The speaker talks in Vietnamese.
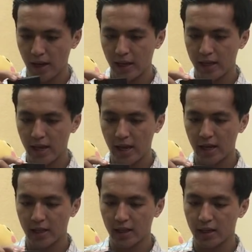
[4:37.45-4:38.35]
giả
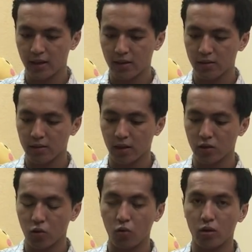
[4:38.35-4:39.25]
da thì nó
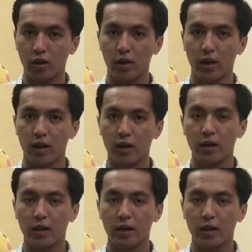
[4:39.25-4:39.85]
sần sùi thì uh,